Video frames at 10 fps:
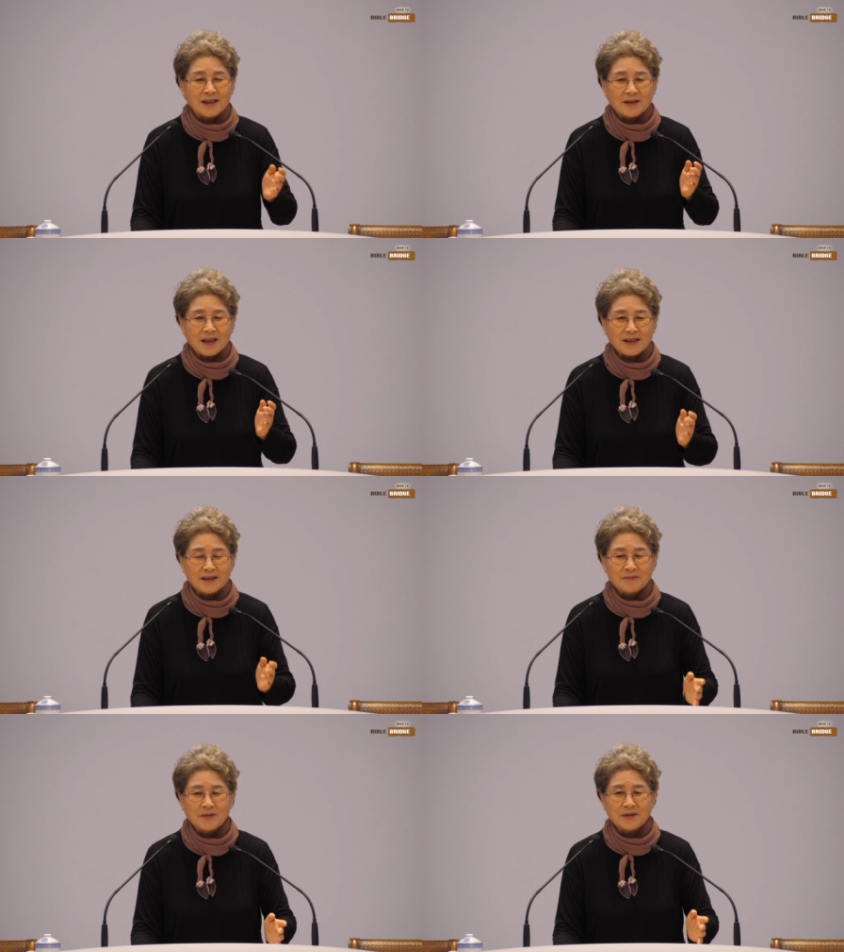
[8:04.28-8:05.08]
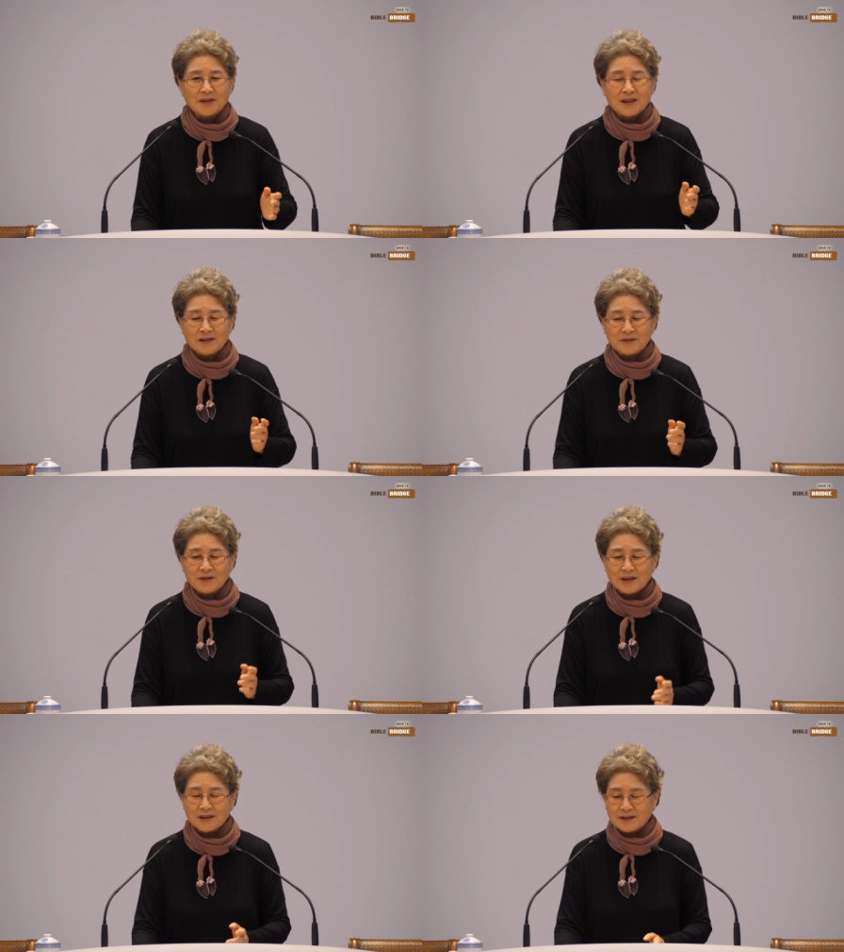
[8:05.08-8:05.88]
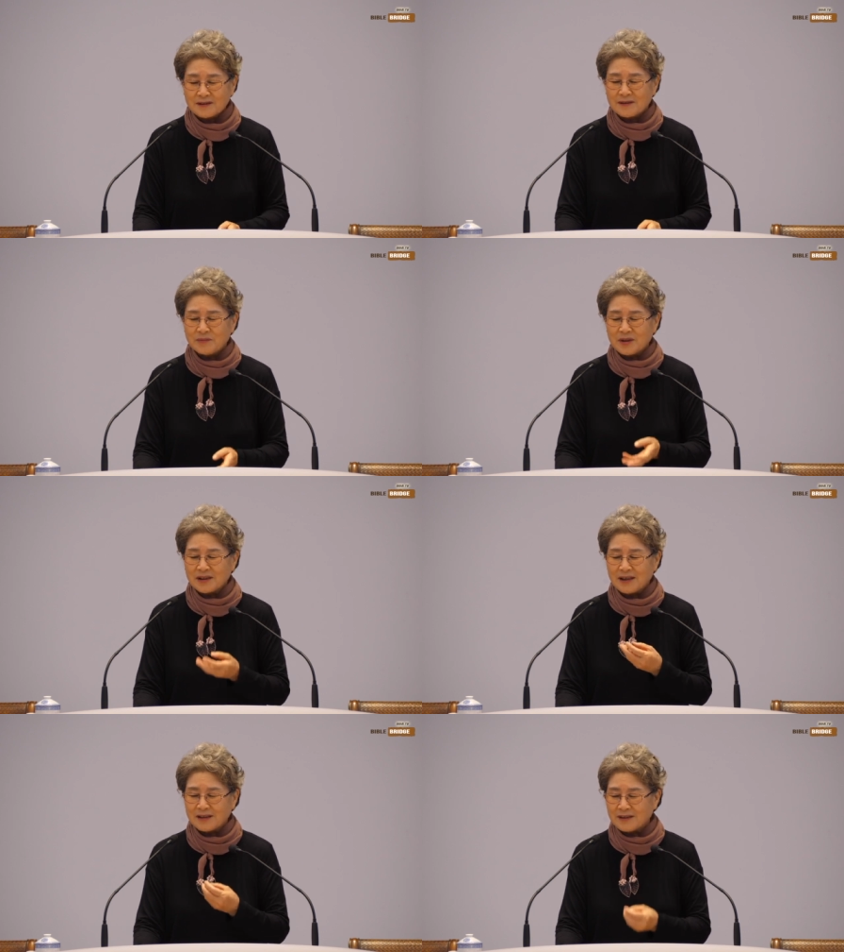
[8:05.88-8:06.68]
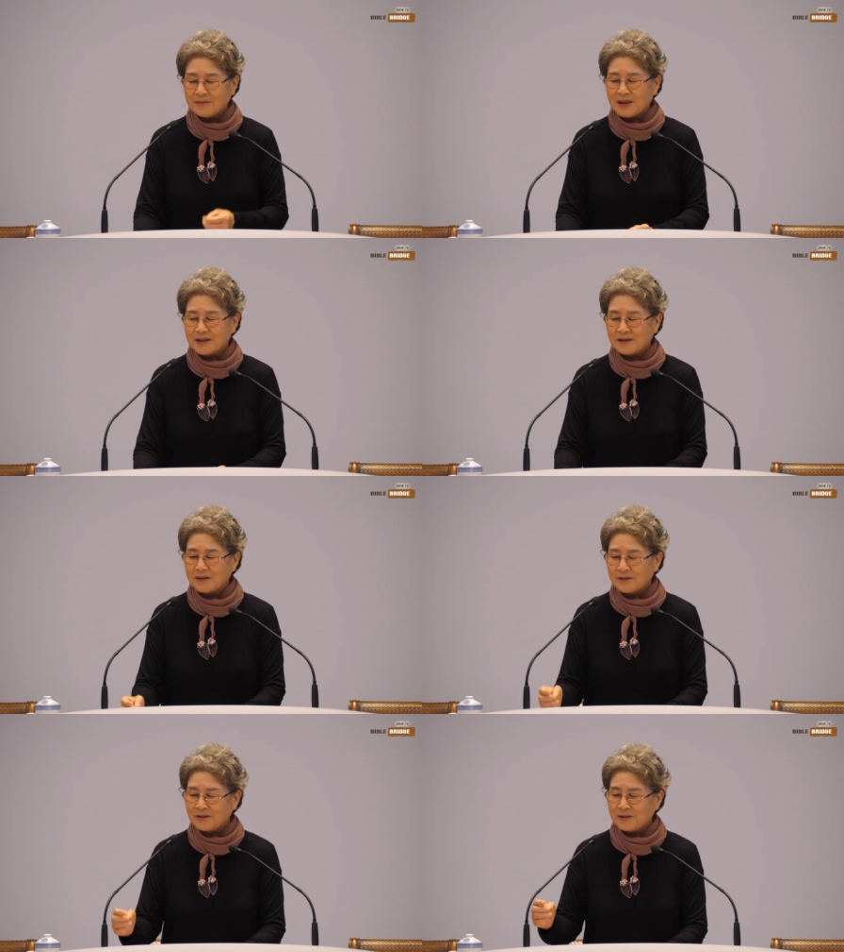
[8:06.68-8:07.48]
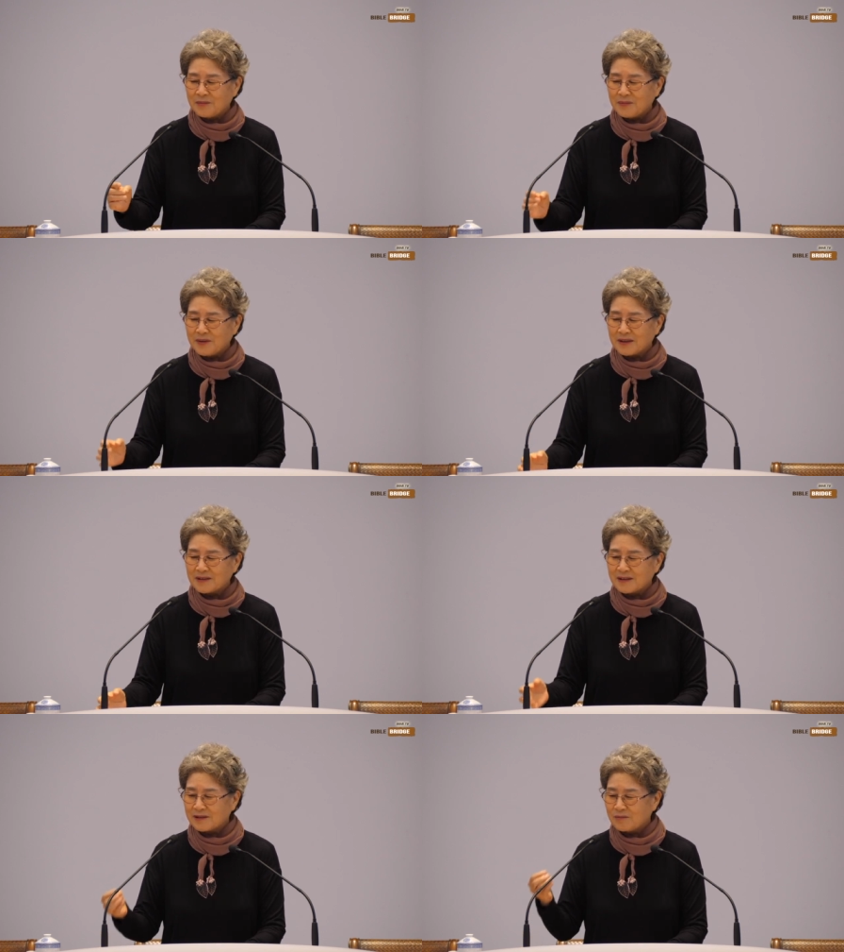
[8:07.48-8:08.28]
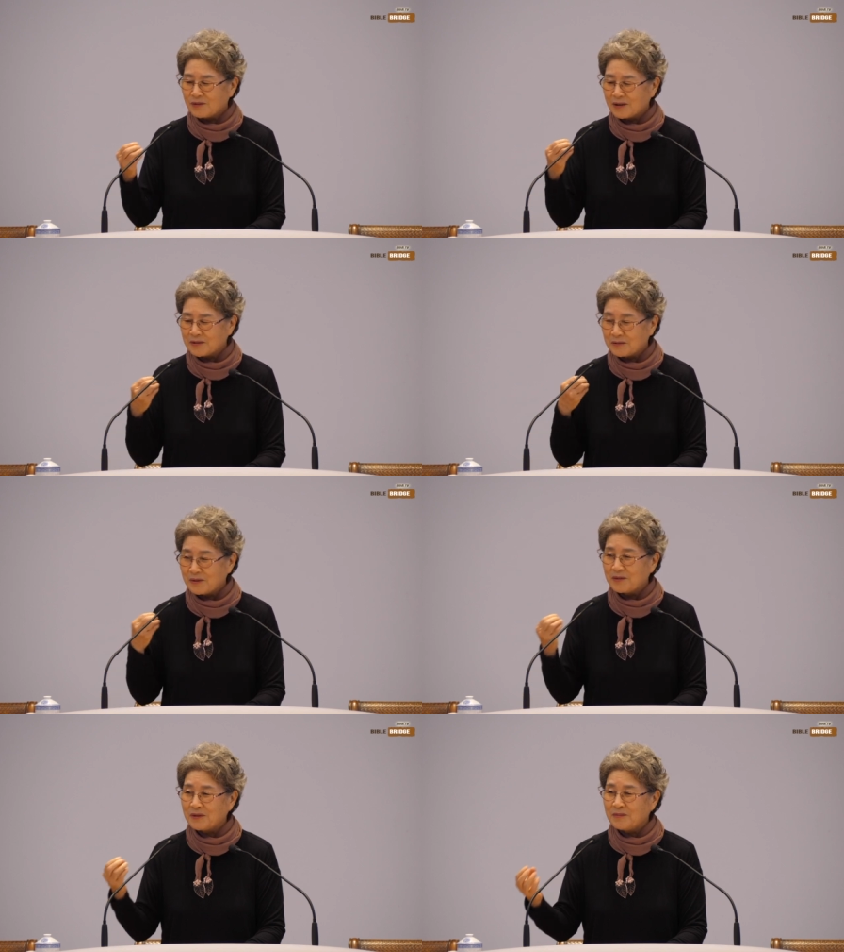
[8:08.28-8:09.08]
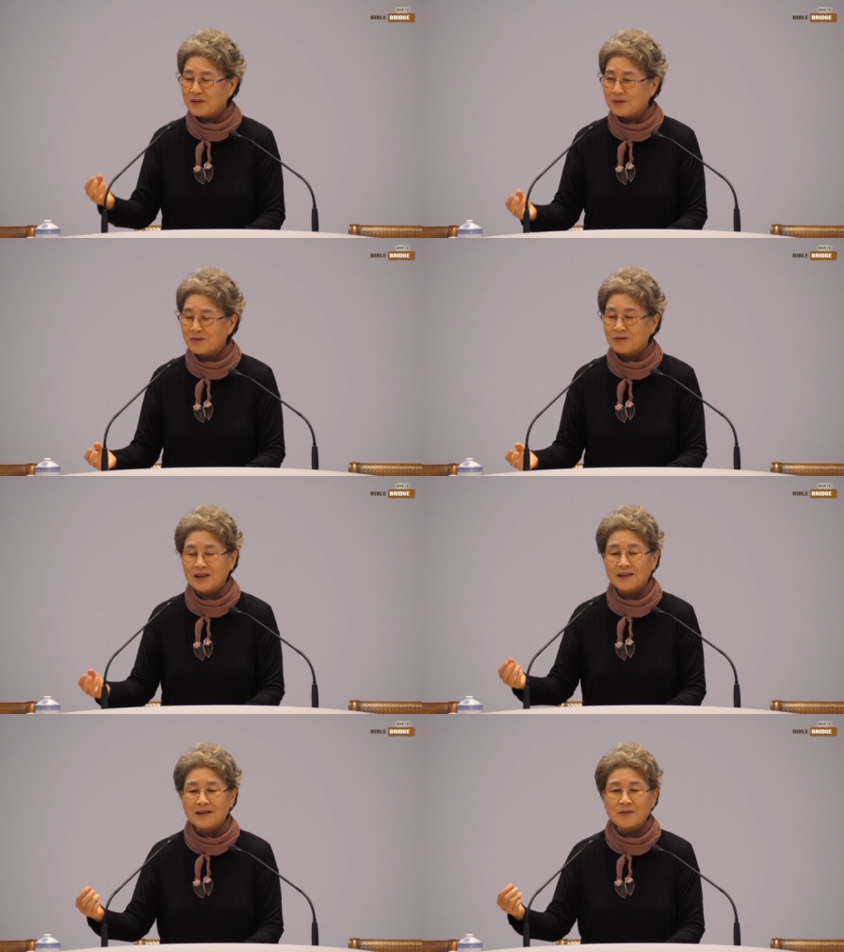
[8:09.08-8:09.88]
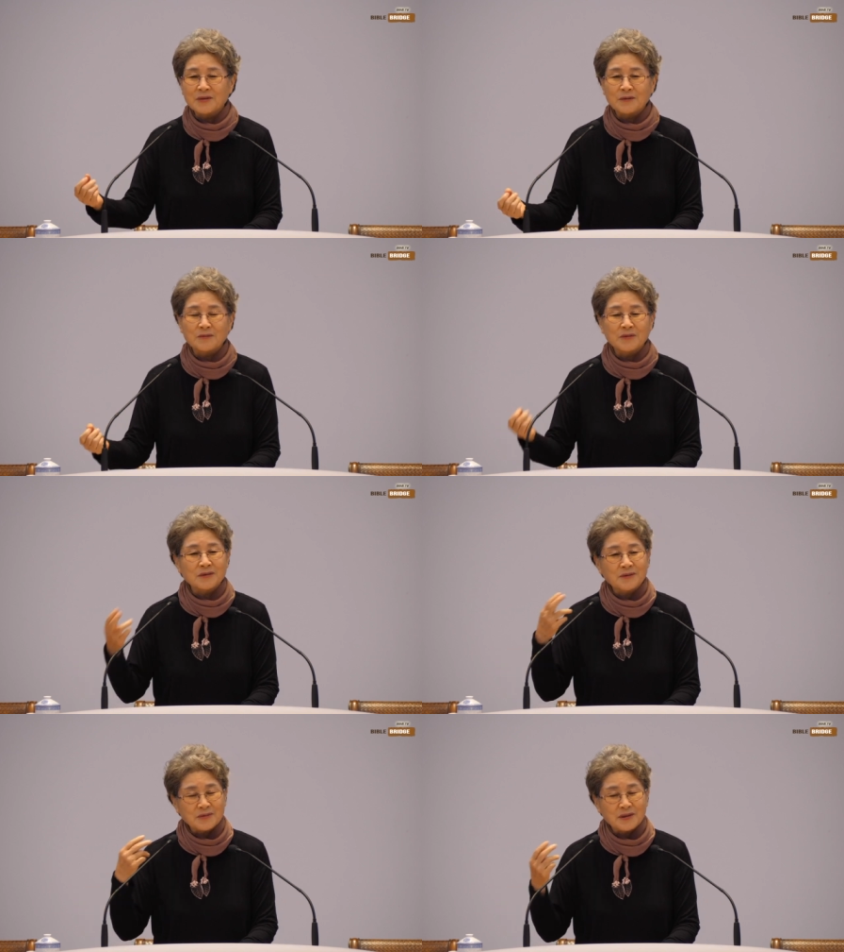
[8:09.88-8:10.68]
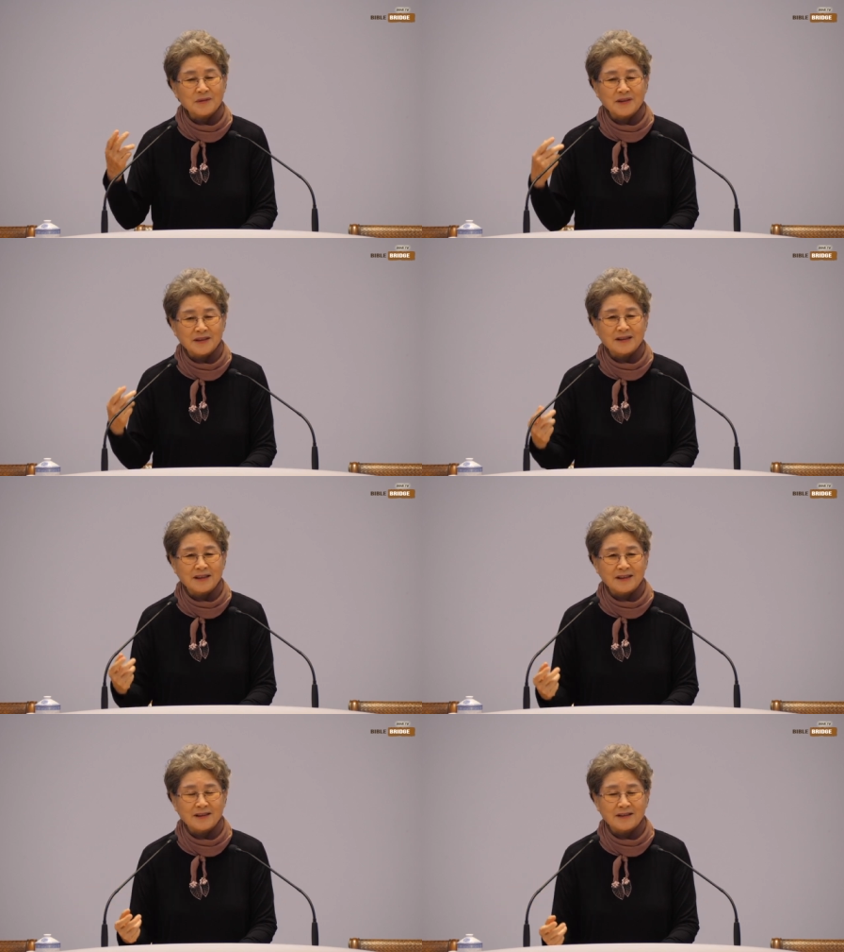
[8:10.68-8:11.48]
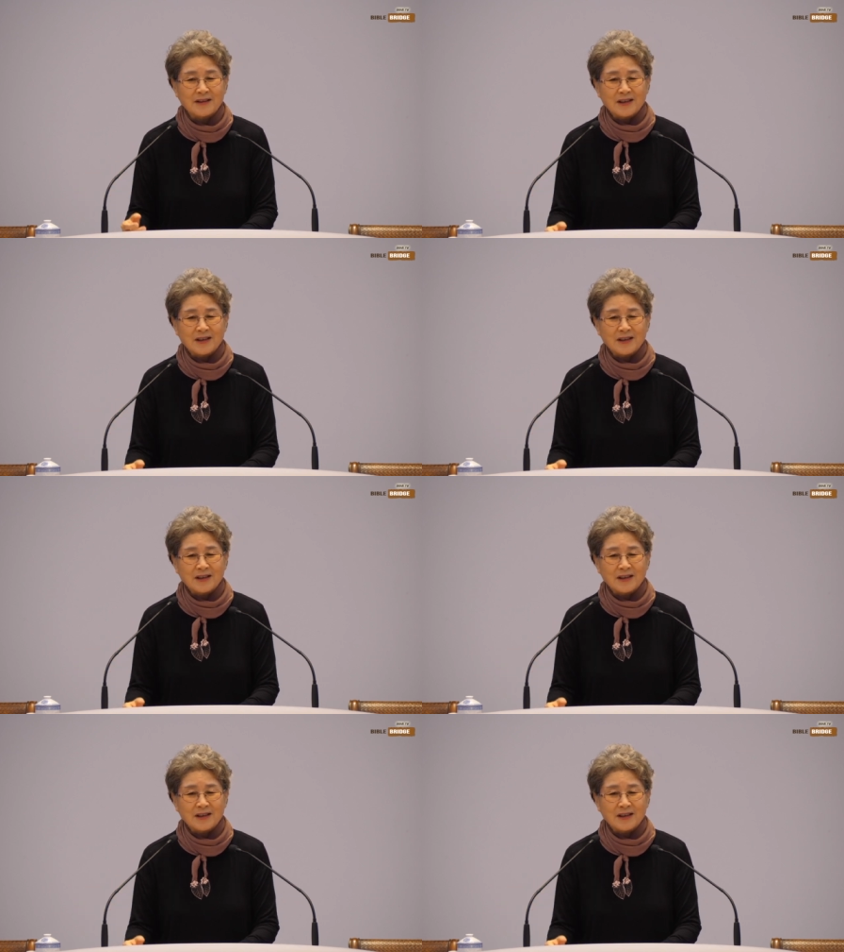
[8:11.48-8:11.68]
아침 먹고 나서 돌아서서 뭐 차한잔 마시고 또 뭐 먹을 거 있으면 누가 주면 또 먹고 중간에 뭐 조금씩 조금씩 입에 넣잖아요.